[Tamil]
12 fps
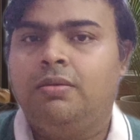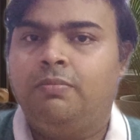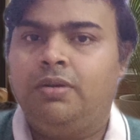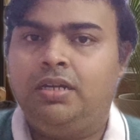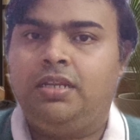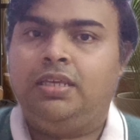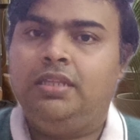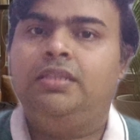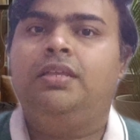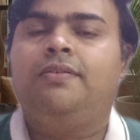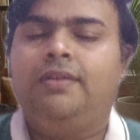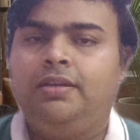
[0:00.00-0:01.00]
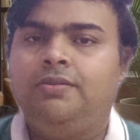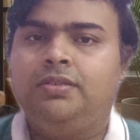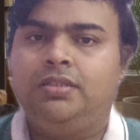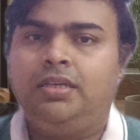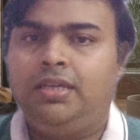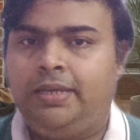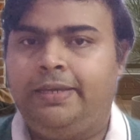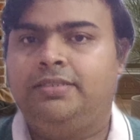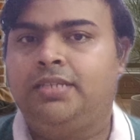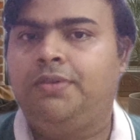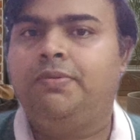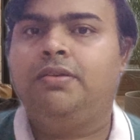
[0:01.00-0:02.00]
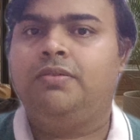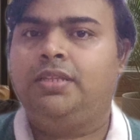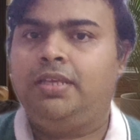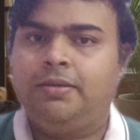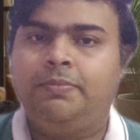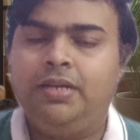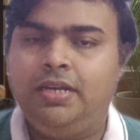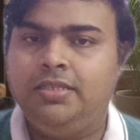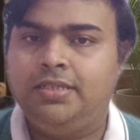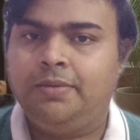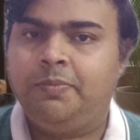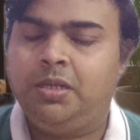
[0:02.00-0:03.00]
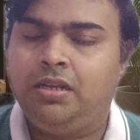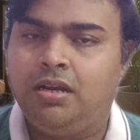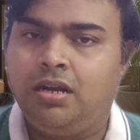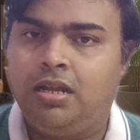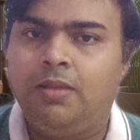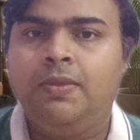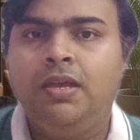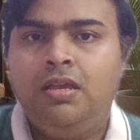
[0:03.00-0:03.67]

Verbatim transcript: பட் இந்த வாட்டி வந்து சர்வே வந்து எப்படி டிசைன் பண்ணியிருக்காங்கன்னா